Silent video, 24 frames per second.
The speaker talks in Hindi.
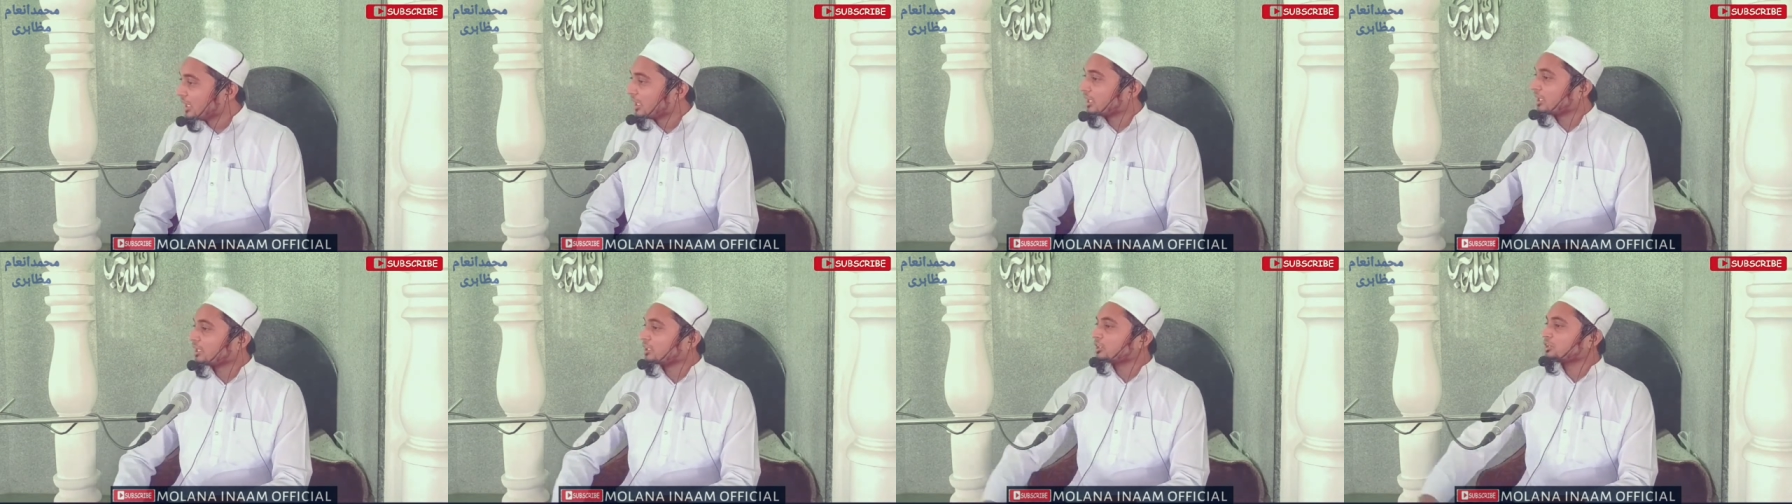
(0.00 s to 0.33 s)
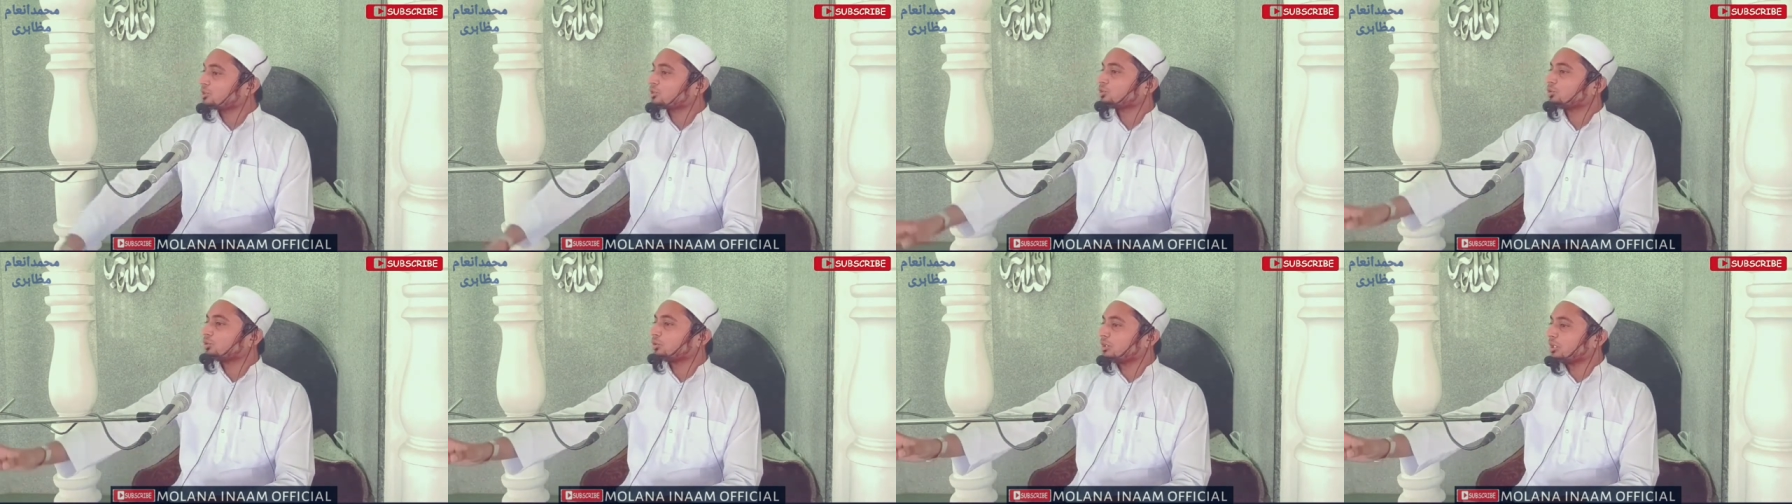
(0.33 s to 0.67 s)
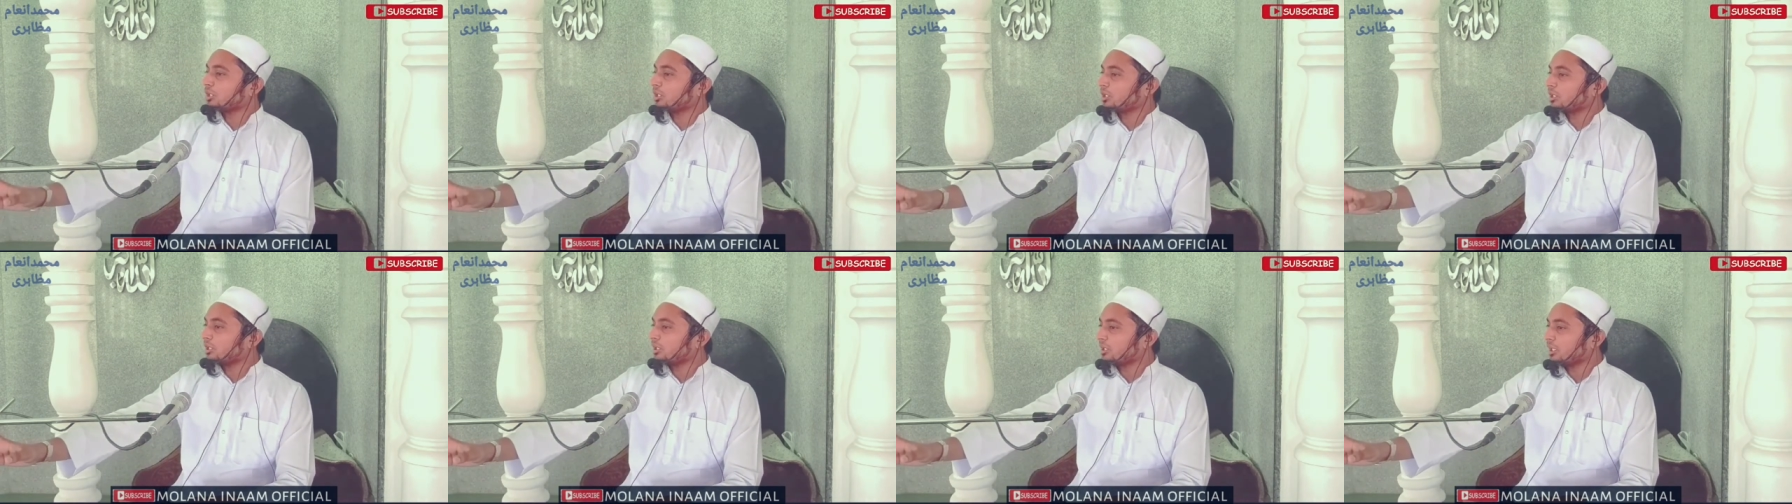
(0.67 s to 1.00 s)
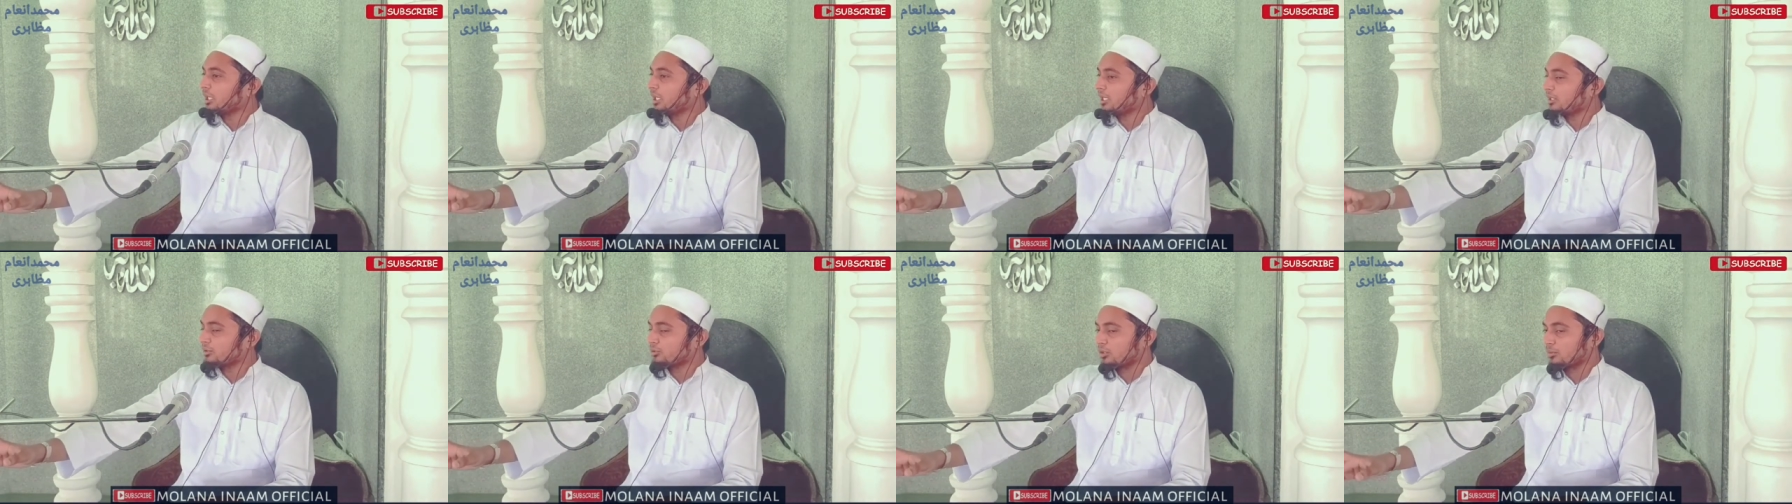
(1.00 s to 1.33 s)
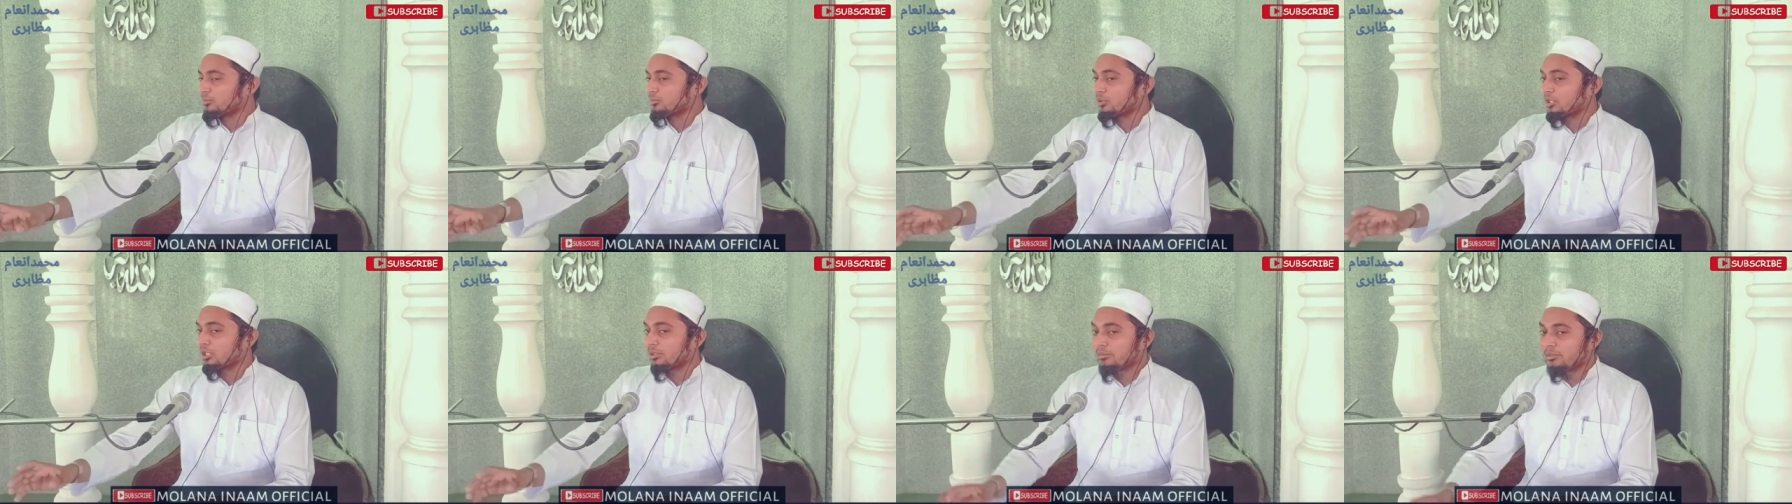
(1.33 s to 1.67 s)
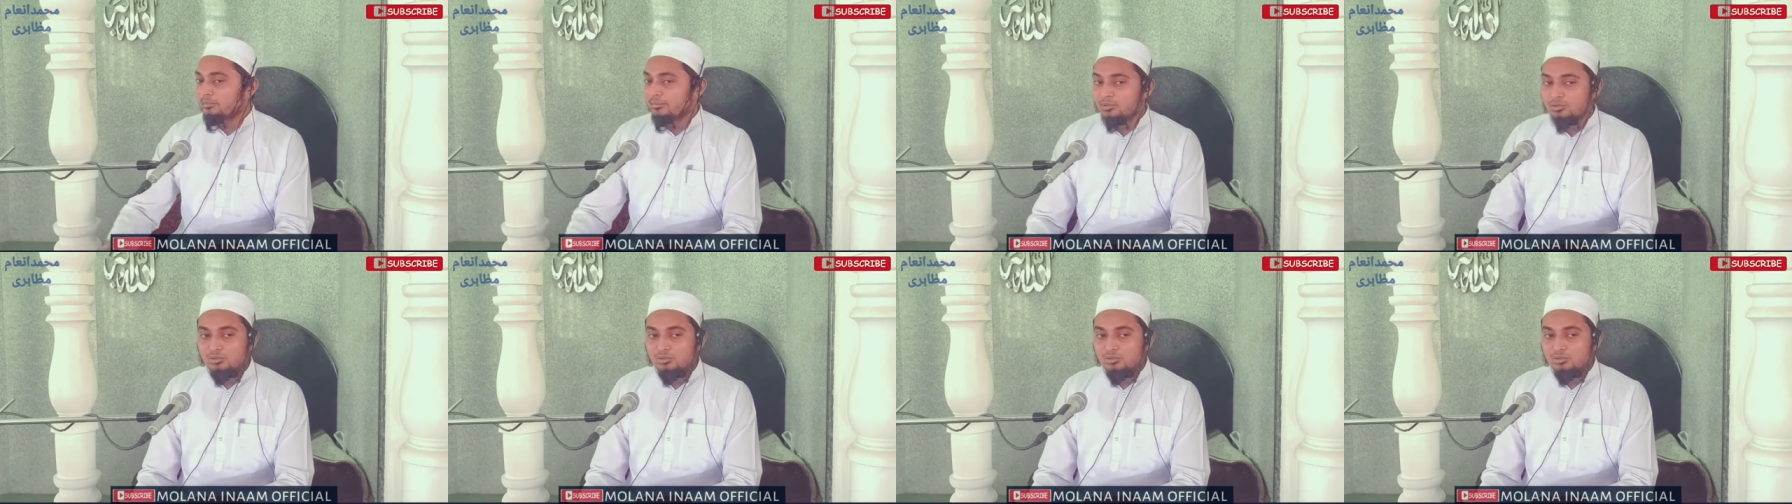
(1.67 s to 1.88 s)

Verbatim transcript: अगर किसी को यकीन ना आए तो अब्दुल्ला बिन